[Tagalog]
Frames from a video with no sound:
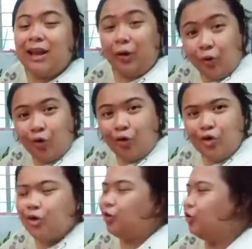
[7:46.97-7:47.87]

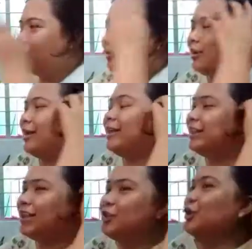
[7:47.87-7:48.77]
nagugulo na
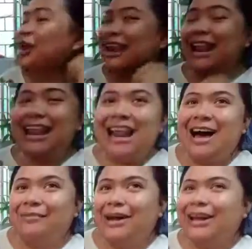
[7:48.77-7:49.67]
hindi nyo
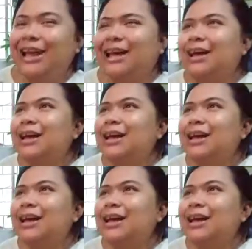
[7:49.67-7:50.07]
nalalaman. Like,